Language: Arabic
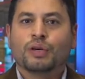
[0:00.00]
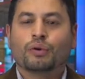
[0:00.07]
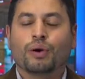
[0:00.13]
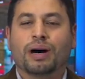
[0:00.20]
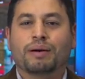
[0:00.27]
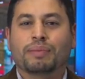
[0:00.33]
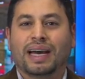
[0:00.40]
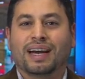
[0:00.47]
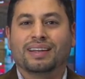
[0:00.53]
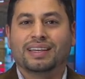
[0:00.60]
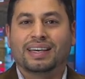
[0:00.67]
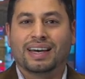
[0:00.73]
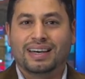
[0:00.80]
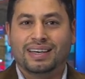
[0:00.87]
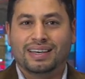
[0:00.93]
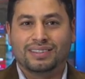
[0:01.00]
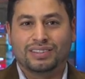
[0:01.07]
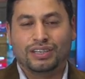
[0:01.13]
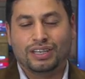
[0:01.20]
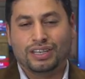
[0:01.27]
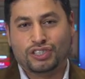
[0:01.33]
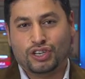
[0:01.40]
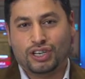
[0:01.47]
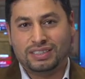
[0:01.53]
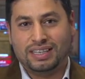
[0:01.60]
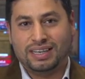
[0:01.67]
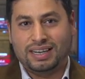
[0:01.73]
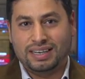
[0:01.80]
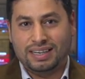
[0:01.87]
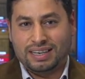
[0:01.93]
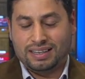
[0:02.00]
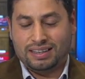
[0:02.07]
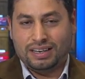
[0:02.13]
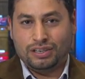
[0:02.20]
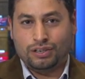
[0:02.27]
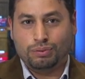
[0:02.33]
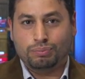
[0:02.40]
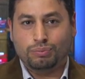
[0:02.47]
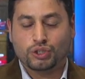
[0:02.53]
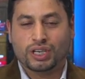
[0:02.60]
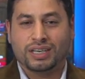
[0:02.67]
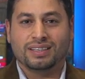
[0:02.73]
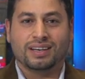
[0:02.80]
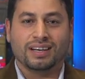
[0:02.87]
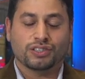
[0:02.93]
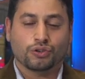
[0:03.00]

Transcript: ومع نهاية نشرتنا لهذا اليوم مشاهدين